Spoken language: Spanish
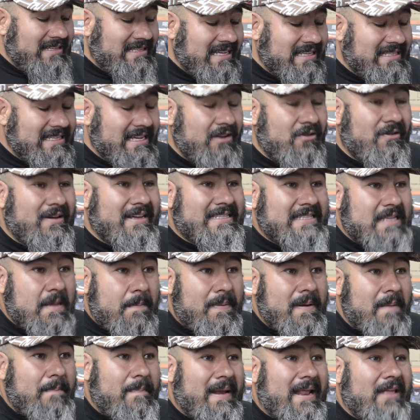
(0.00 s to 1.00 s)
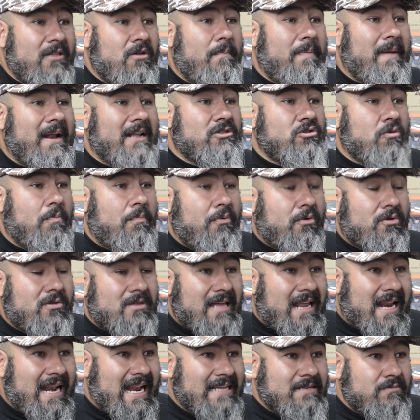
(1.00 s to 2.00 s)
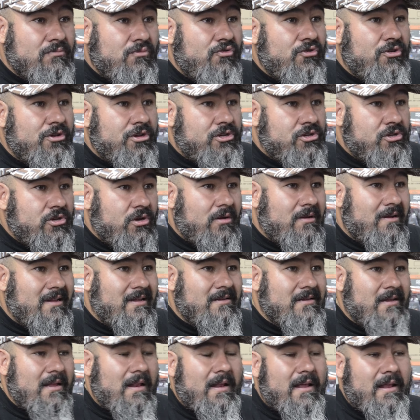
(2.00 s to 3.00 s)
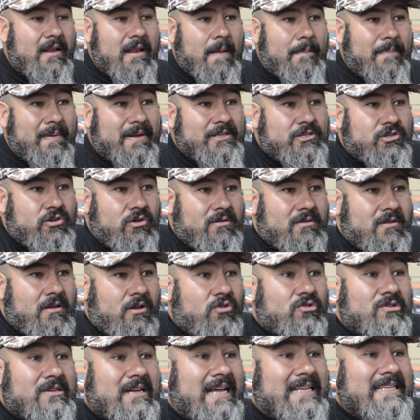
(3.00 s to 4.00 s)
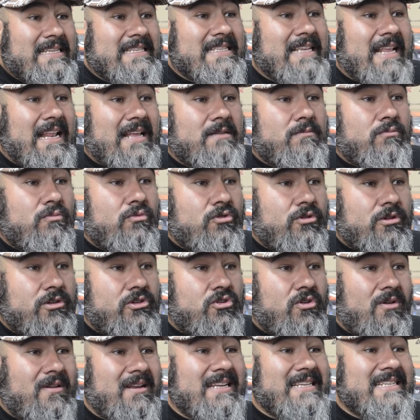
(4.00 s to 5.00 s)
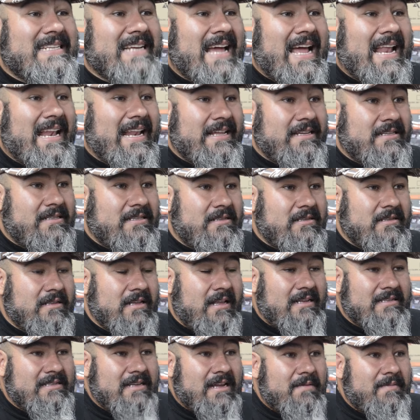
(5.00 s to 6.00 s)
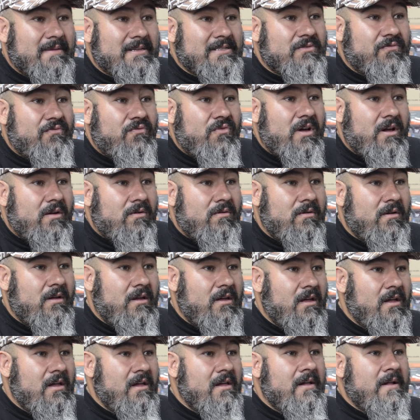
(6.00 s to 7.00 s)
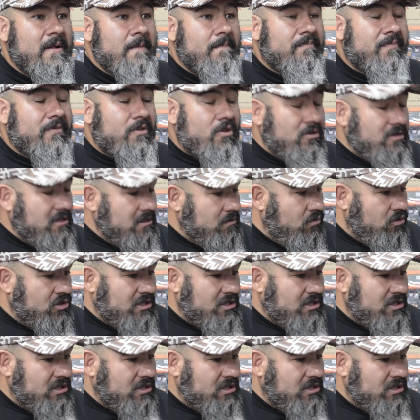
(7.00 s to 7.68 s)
es acero que esté preparado para soportar las municiones, la presión de los gases de las municiones reales, de las armas de fuego. Entonces